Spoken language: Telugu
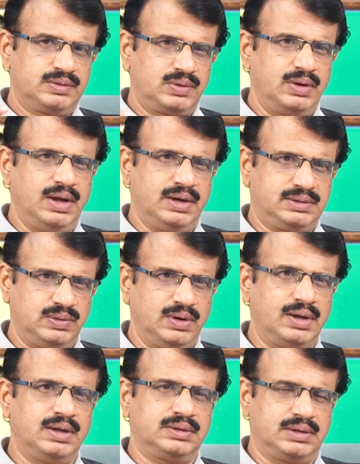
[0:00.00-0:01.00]
సో
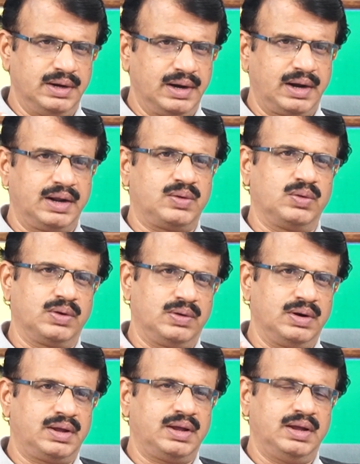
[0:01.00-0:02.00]
యాక్చువల్గా తండ్రి
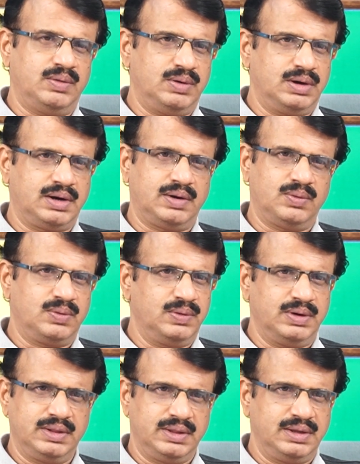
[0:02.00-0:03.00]
కొడుకులకి అవార్డు రావడం
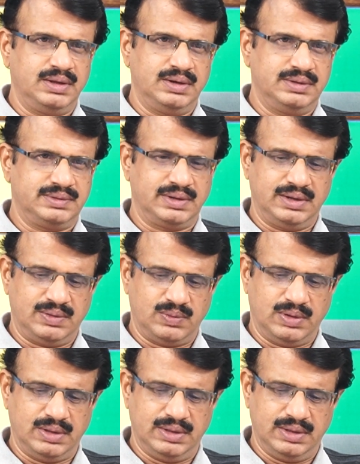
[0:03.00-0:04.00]
అనేది నిజంగా
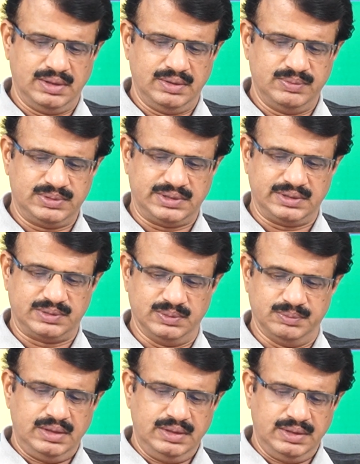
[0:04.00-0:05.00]
కూడా అది విశేషం
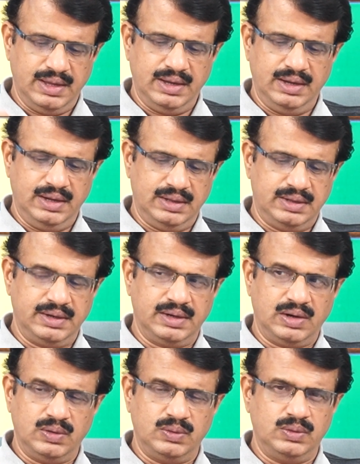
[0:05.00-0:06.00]
ఇదే
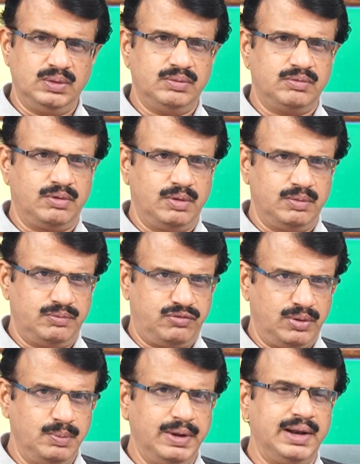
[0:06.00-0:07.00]
దీంట్లో
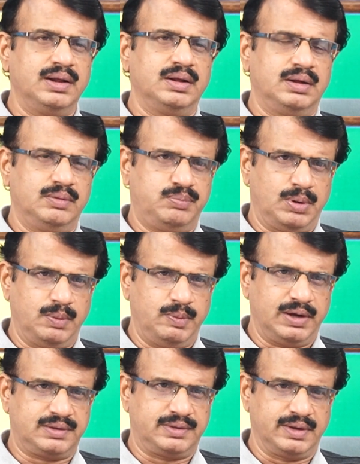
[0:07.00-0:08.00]
ఫీమేల్
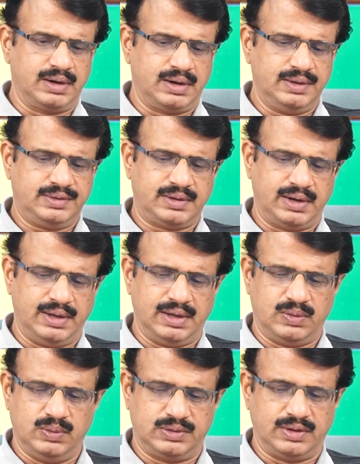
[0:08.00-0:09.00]
ప్లేబ్యాక్ సింగర్గా శ్రేయా
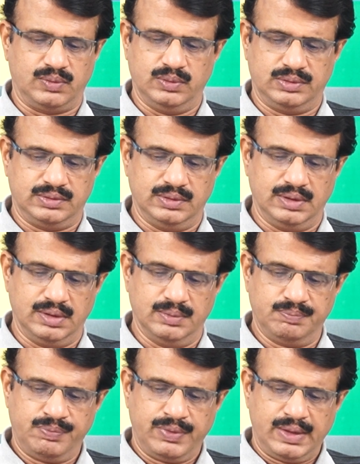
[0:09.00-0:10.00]
ఘోషల్కి వచ్చింది
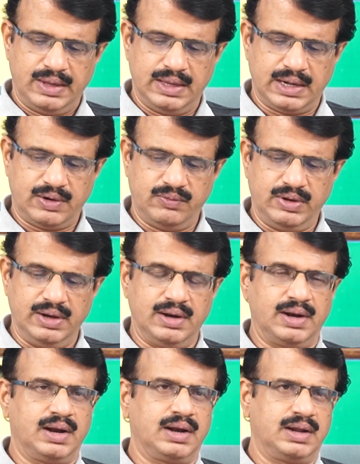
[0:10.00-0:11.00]
ఇరవై
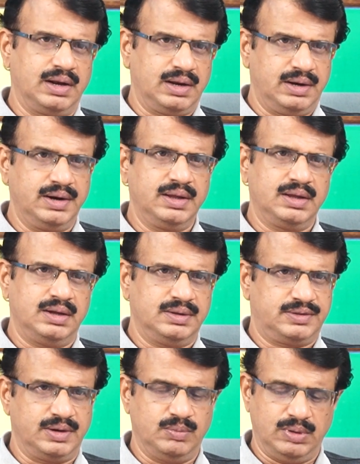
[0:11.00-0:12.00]
నెలలు అని ఆ
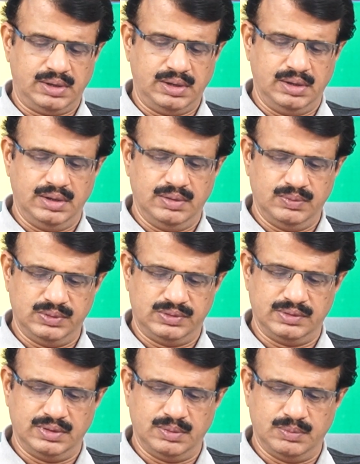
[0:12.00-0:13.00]
సినిమాకి
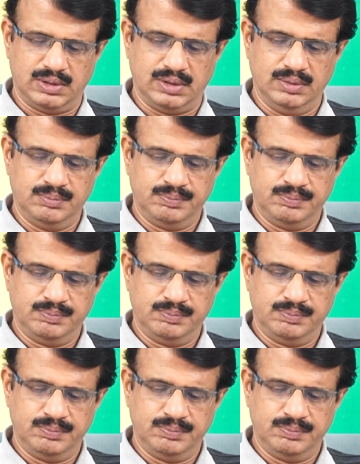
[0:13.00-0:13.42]
వచ్చిందన్నమాట